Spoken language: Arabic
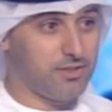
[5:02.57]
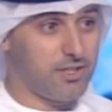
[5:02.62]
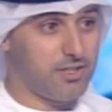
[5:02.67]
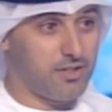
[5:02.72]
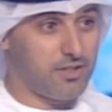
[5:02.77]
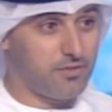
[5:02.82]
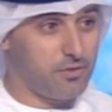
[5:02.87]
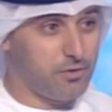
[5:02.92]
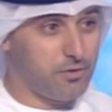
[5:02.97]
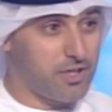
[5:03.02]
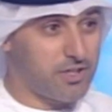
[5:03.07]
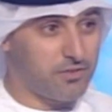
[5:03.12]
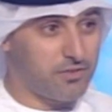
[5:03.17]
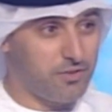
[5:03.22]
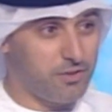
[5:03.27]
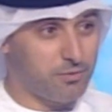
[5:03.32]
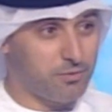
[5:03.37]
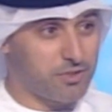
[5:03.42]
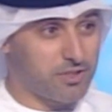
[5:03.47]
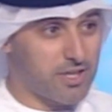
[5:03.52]
لأن هناك في
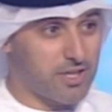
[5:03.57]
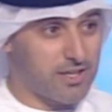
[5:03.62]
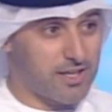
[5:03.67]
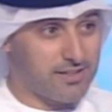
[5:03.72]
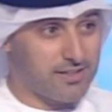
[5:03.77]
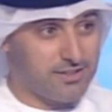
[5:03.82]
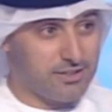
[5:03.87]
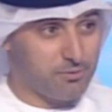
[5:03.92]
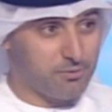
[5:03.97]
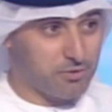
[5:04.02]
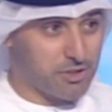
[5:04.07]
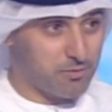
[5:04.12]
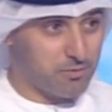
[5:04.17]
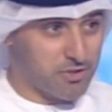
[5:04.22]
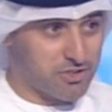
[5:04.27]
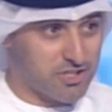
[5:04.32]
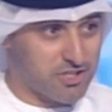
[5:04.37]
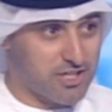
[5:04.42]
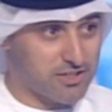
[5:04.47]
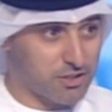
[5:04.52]
يمكن العديد من
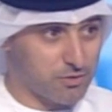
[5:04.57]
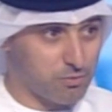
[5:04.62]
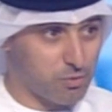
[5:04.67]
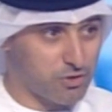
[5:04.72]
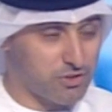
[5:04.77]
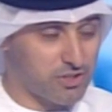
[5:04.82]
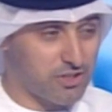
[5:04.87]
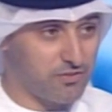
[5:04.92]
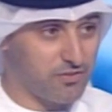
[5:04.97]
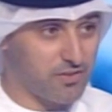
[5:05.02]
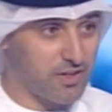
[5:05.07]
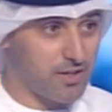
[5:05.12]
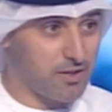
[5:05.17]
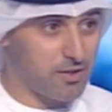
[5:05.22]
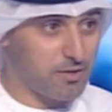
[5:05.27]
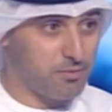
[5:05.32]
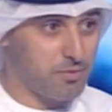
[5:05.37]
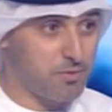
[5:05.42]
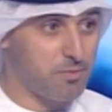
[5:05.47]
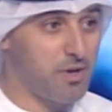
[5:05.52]
المجالات المختلفة
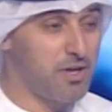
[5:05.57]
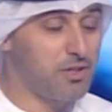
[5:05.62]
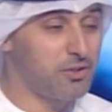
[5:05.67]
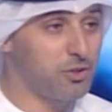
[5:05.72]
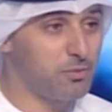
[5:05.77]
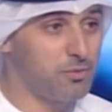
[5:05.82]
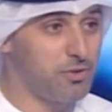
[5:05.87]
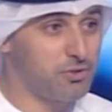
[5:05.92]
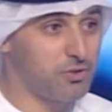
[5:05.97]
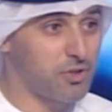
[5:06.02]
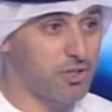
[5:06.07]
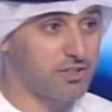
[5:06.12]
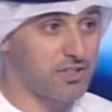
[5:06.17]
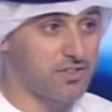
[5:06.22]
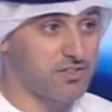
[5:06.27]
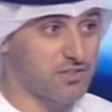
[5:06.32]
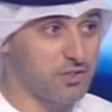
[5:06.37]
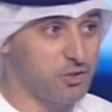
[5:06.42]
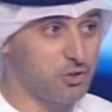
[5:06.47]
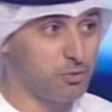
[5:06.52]
بما أنكم أنتم
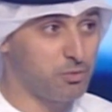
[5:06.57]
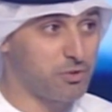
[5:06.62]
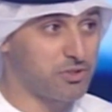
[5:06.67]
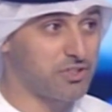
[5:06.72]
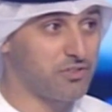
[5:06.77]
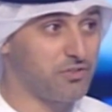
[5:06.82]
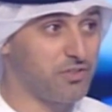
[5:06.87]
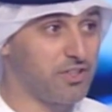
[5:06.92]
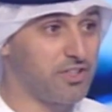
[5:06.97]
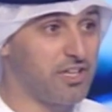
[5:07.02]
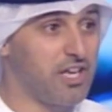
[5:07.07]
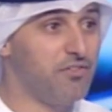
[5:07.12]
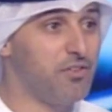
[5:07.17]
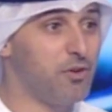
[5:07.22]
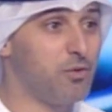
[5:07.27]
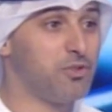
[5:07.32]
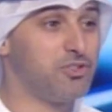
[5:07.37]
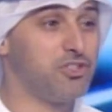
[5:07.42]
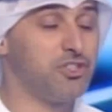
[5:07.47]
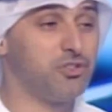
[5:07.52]
اختصيتوا بالطفل كيف
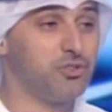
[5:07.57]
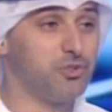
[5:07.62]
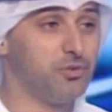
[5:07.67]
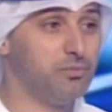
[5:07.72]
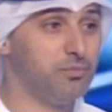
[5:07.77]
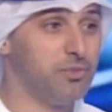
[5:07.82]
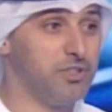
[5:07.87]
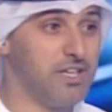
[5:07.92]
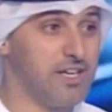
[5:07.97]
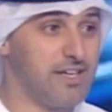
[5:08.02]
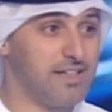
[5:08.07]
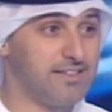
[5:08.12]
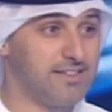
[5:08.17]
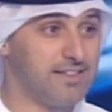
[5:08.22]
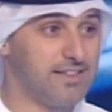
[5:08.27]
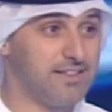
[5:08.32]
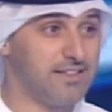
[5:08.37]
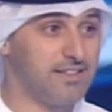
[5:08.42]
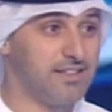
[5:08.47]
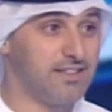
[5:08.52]
وجدتم بداية
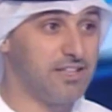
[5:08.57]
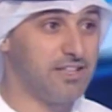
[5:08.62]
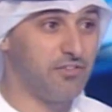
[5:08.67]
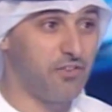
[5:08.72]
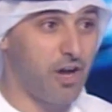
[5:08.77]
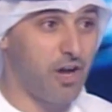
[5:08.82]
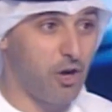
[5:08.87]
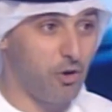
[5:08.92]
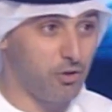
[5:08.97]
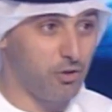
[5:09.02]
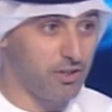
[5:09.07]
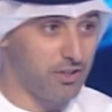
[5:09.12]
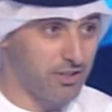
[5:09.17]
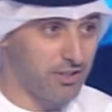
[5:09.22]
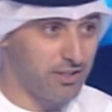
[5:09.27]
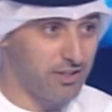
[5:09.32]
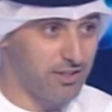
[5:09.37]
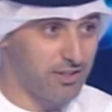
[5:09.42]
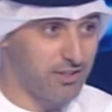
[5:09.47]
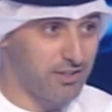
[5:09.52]
تفاعل
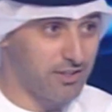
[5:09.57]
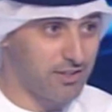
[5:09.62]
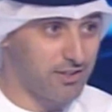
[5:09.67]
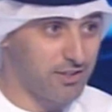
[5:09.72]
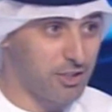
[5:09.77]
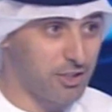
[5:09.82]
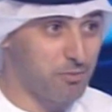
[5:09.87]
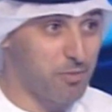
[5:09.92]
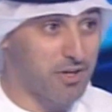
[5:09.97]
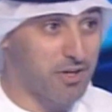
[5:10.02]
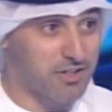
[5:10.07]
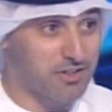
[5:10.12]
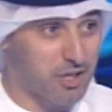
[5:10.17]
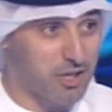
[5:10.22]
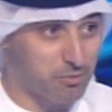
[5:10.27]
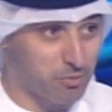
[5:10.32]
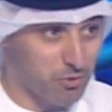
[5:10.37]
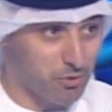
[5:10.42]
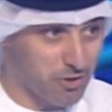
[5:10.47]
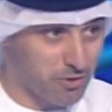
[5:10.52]
آه، إمارة
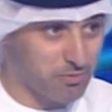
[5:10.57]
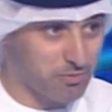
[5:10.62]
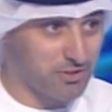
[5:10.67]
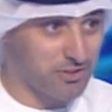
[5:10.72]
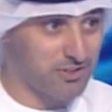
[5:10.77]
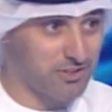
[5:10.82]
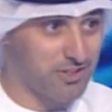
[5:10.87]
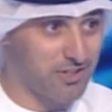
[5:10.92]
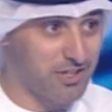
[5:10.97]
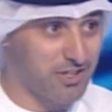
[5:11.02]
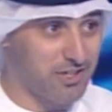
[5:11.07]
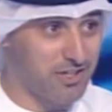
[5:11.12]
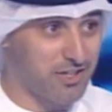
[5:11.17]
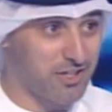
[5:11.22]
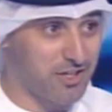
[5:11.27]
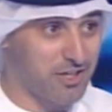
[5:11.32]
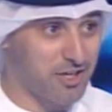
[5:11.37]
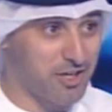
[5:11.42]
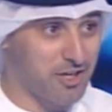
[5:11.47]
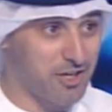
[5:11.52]
أبو ظبي
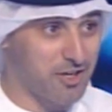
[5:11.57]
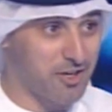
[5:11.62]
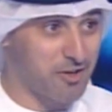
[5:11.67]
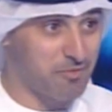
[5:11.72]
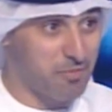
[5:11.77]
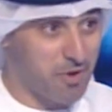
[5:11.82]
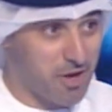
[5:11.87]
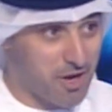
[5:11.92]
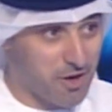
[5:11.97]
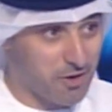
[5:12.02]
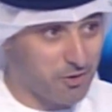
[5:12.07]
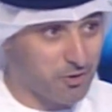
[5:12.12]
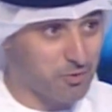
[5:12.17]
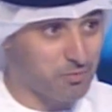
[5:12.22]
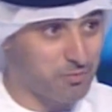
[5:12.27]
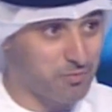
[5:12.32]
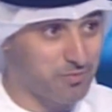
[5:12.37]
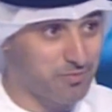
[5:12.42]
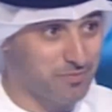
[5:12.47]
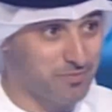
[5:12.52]
معاكم